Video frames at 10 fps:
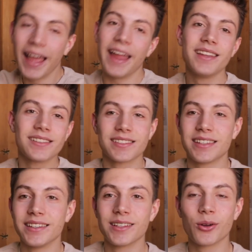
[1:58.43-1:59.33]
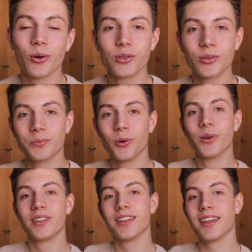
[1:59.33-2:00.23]
haten sich in Grund und
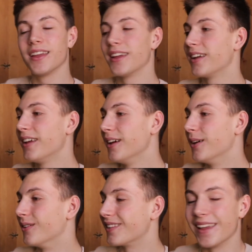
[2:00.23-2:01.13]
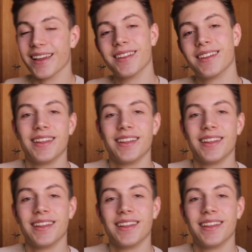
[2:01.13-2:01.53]
Boden äh, und er